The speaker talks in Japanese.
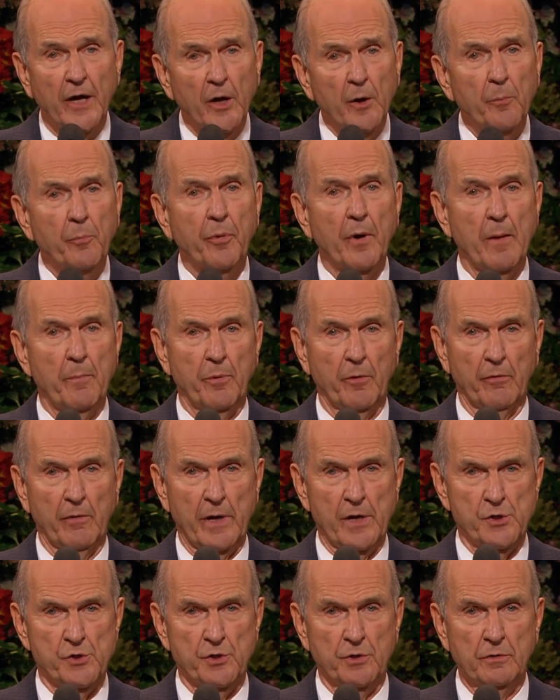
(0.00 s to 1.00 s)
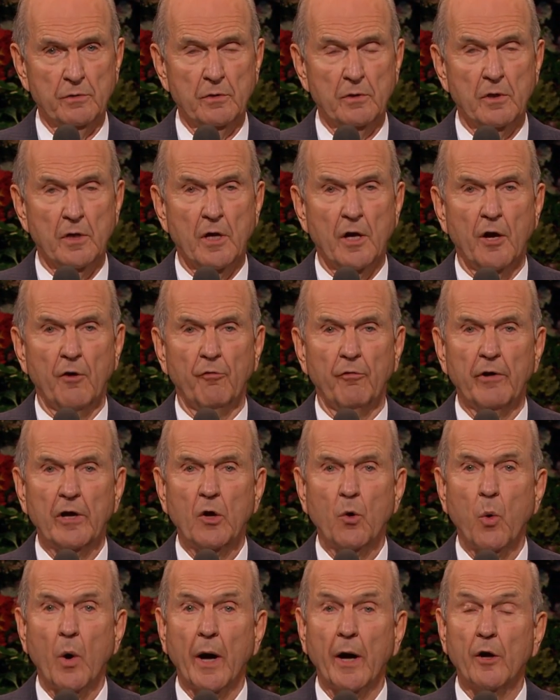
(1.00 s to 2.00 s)
死者の準備の一部とし
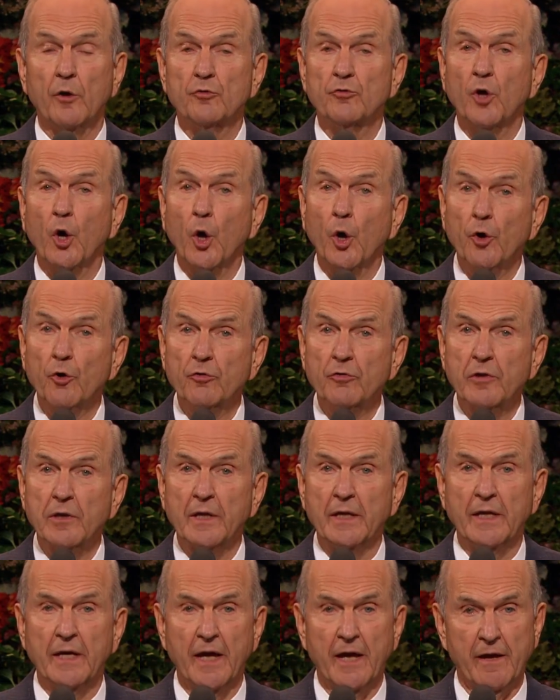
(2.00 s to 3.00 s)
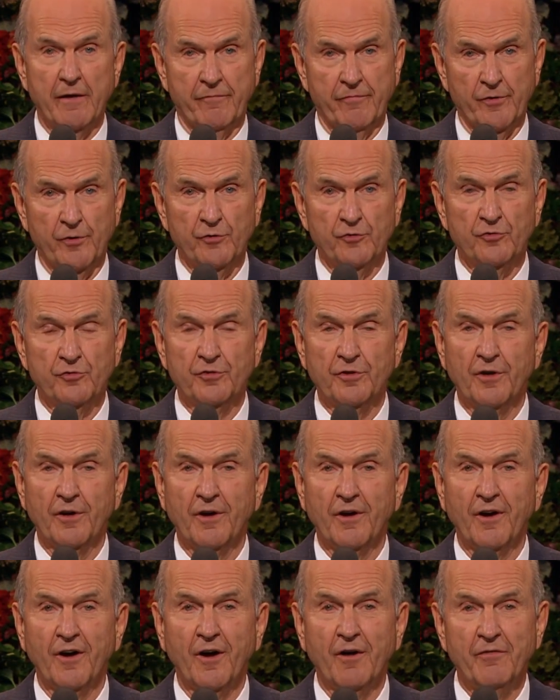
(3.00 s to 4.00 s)
て他の人々が地上で働くこ
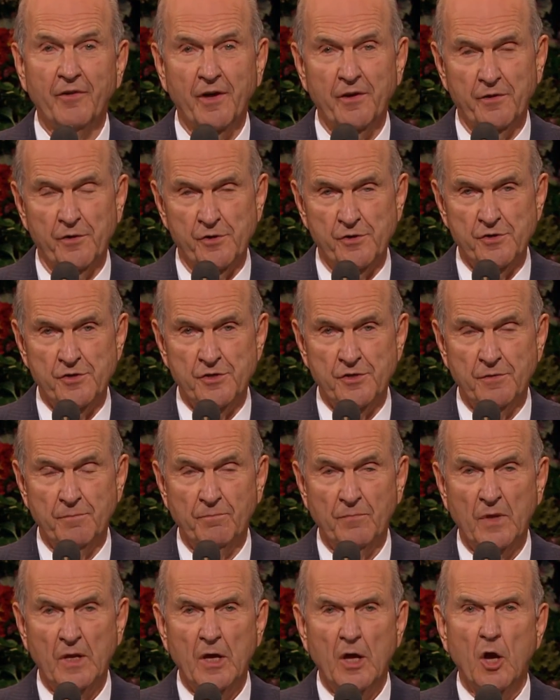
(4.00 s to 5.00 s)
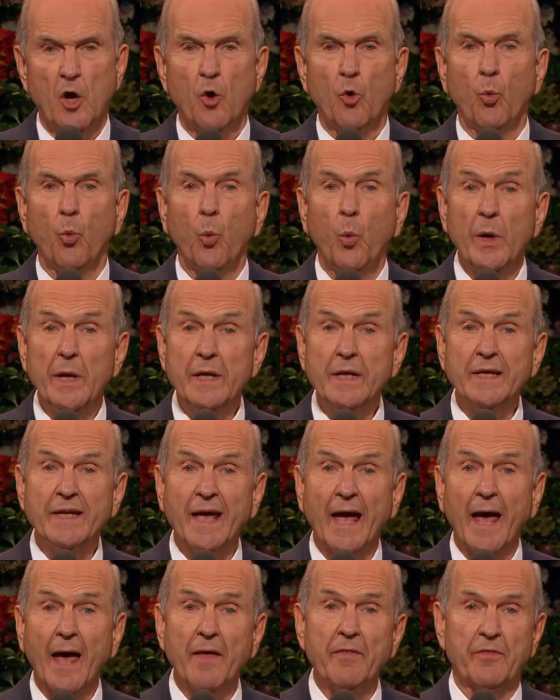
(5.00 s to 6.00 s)
とが必要になります。
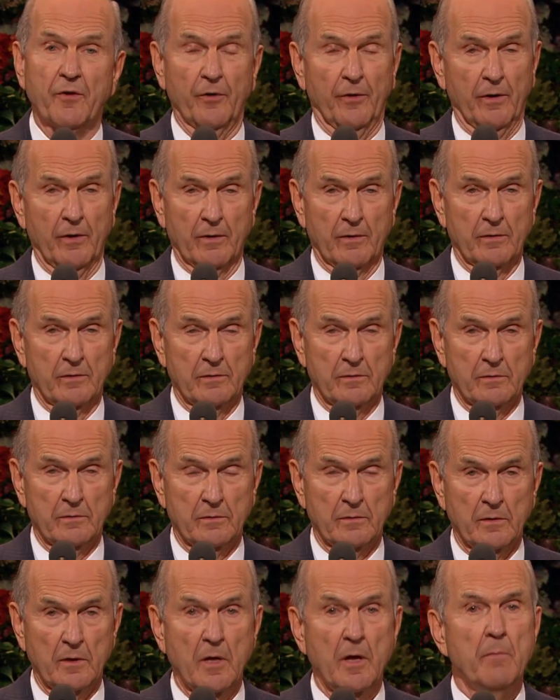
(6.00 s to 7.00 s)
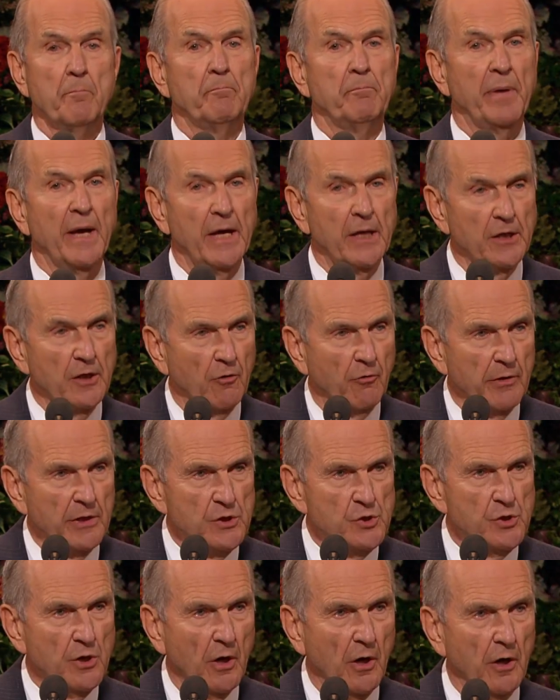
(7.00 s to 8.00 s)
私たちは人
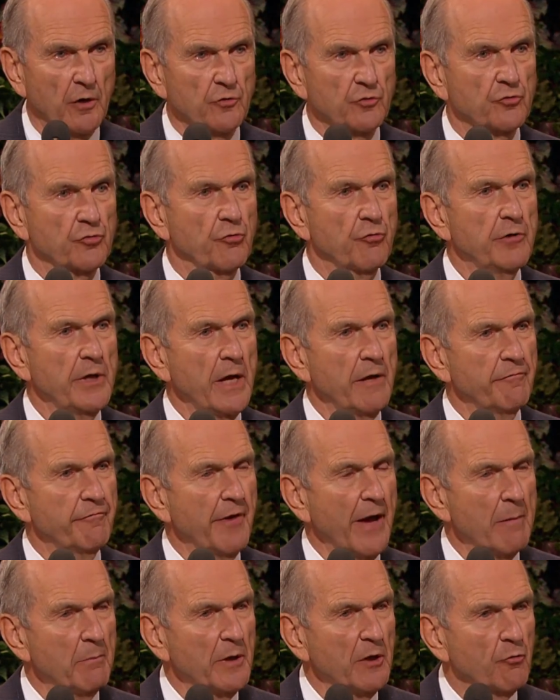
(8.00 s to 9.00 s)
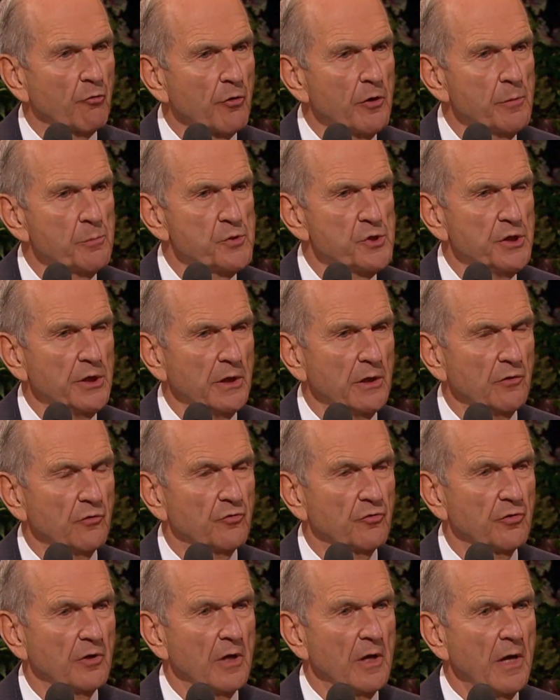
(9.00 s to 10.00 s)
生、人を主とその家
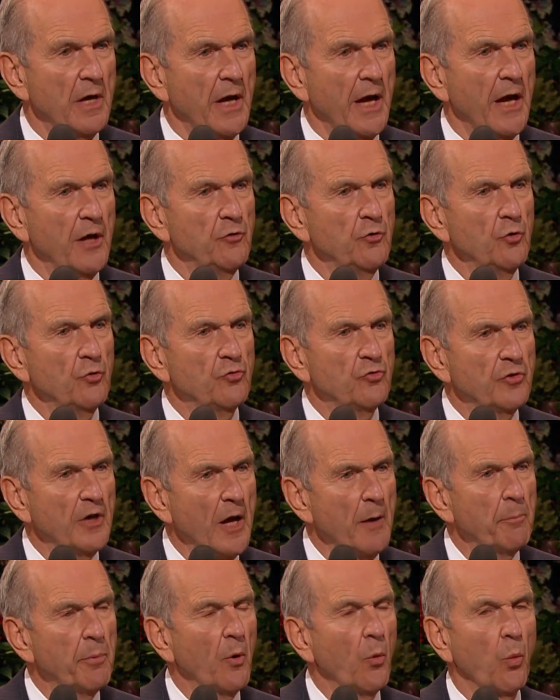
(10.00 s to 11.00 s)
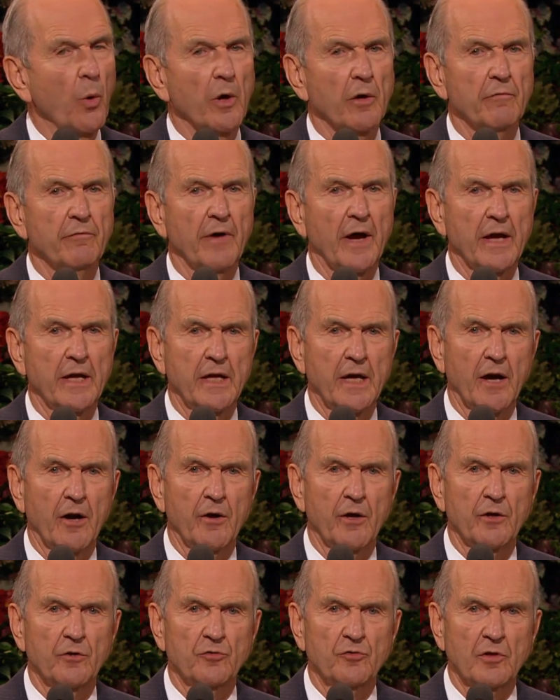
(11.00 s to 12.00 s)
族のもとに集めるために系図を
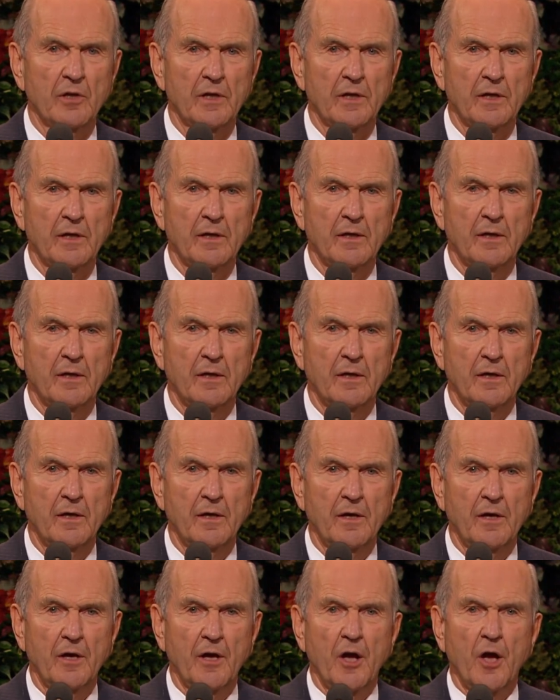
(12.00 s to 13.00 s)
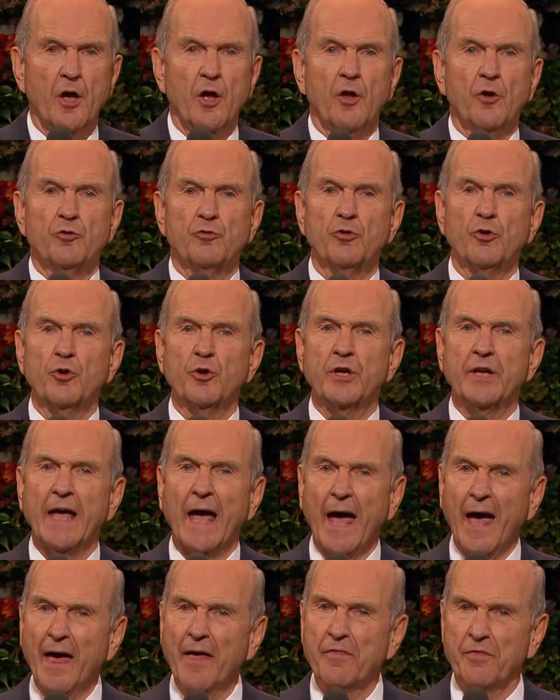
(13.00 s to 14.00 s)
集め、家族
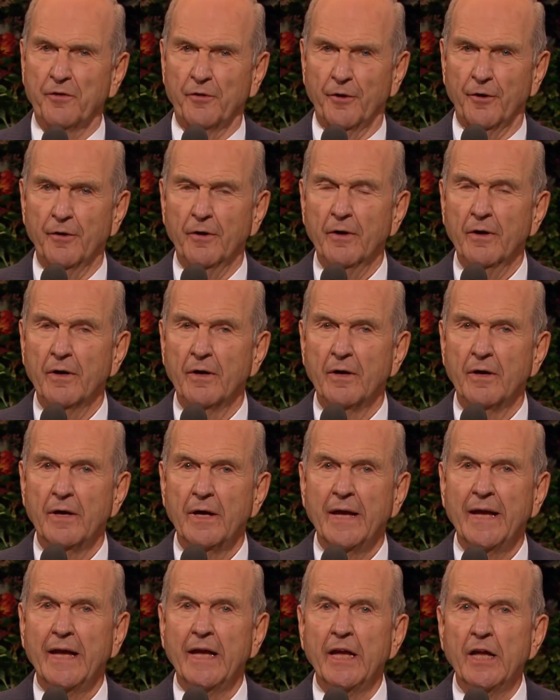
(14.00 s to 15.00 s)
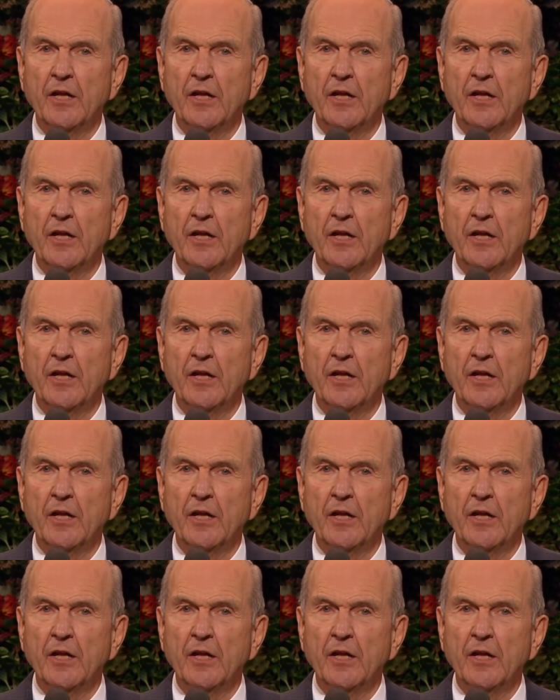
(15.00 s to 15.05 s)
グループシートを作成し、